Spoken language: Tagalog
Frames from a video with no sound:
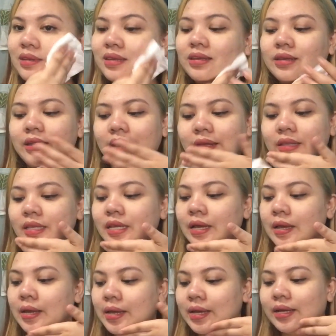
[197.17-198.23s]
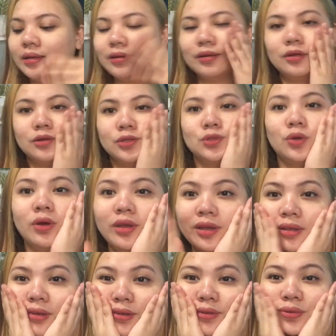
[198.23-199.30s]
Yan. So,
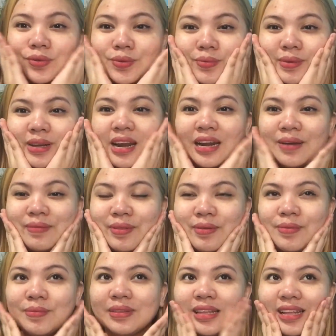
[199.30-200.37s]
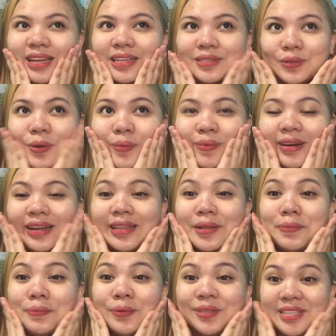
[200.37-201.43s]
ayun, guys, so, mararamdaman mo talaga, sobrang
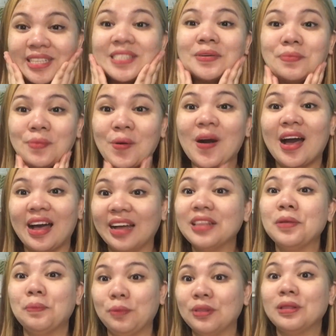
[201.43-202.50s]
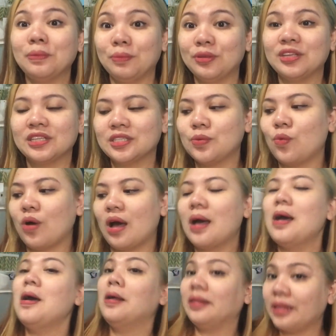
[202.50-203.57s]
lambot niya sa mukha. Ang lambot-lambot niya sa mukha.
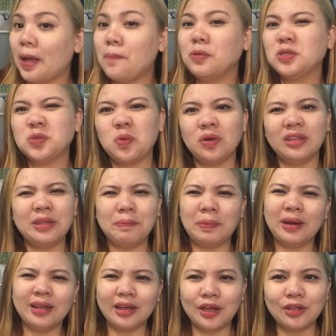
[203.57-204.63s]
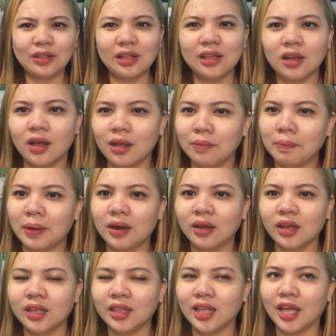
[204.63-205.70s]
Tapos, kung hindi pa rin kayo talaga, parang
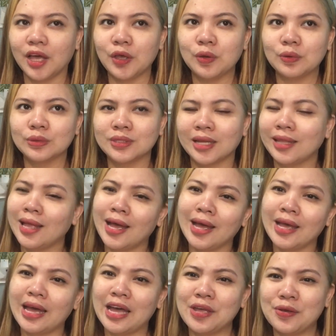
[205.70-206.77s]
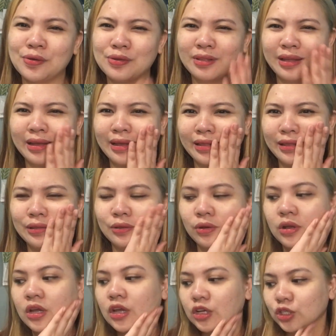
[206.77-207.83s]
hindi kayo sanay, ayaw nyo ng ganito.
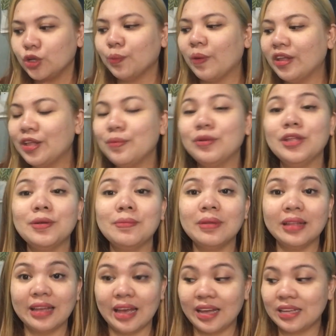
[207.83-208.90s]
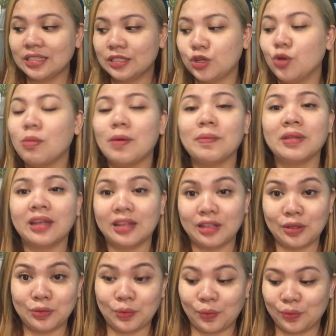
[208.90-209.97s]
So, pwede mo naman, guys, gumamit ka
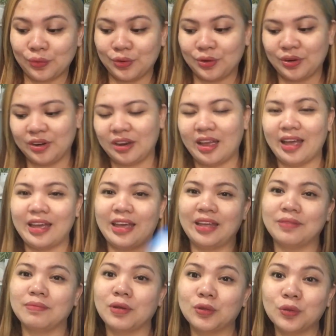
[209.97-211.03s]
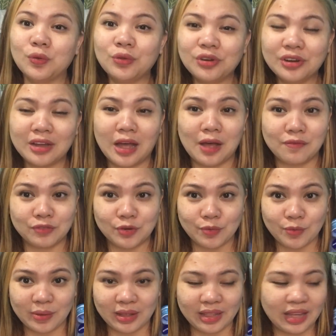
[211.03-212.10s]
ng toner. Ayan, mag-toner ka after mo
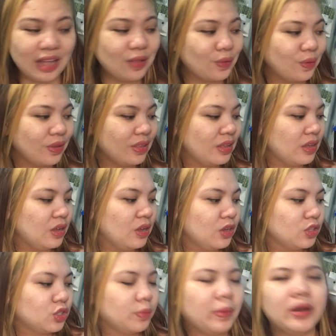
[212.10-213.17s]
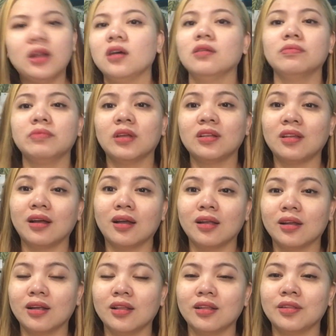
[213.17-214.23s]
magliganon. So, parang nagtanggal
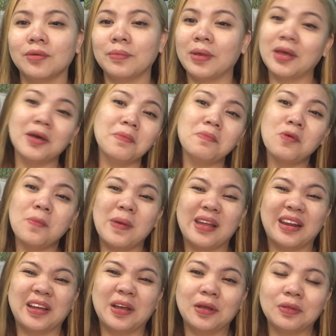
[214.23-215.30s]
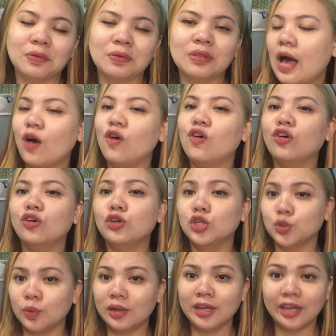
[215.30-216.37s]
ka lang ng makeup mo, parang ganun. Ako,
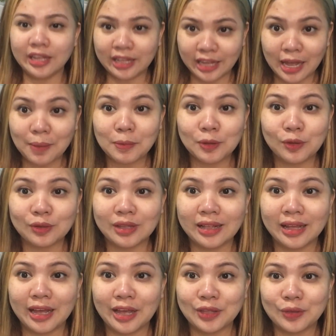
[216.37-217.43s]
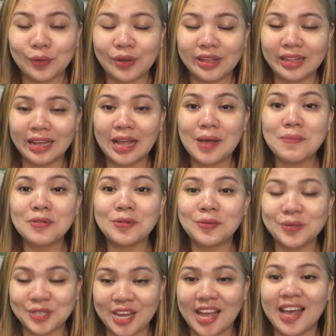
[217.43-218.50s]
usually ginagamit ko talaga ito. Ginagamit ko
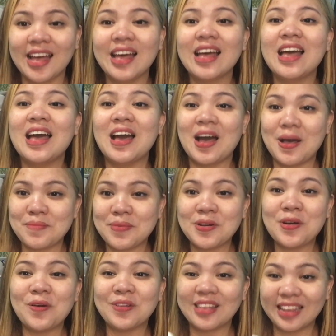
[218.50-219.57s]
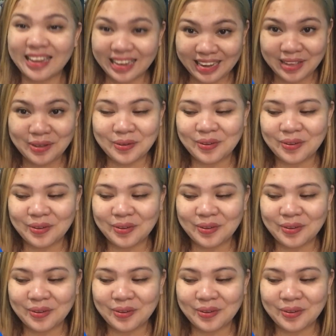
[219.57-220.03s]
siya kapag ako naliligo.